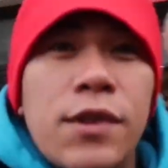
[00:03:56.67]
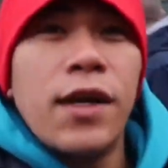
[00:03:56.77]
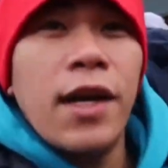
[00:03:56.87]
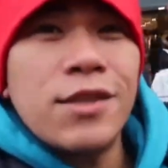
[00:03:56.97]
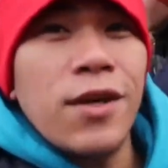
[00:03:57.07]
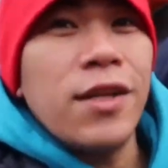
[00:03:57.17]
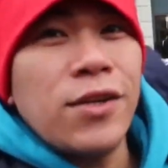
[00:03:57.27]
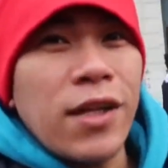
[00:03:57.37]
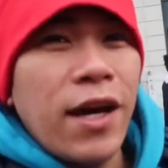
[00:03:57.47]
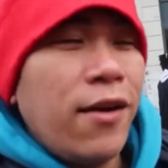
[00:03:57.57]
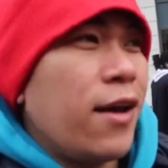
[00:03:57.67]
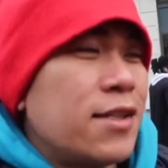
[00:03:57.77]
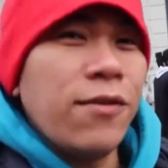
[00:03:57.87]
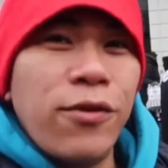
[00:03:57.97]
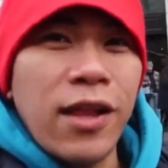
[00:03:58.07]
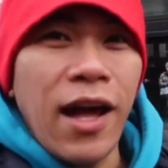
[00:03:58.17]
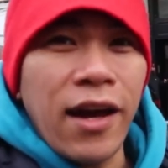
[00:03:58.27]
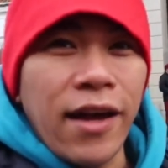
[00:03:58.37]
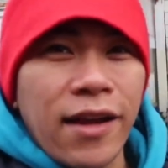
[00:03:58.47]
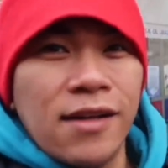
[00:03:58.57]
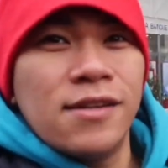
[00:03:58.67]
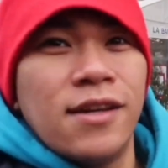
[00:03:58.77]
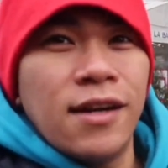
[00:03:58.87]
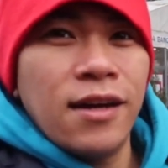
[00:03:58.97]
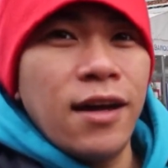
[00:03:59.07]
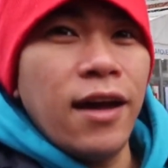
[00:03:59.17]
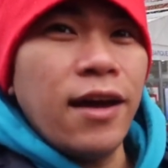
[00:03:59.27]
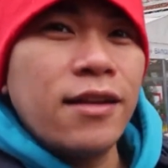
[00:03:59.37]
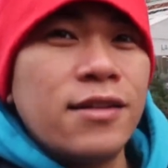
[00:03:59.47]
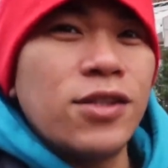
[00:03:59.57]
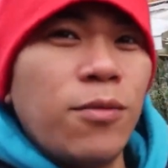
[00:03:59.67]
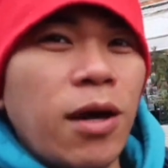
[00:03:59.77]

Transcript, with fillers: so guys so andito tayo ngayon sa Footlocker ayan so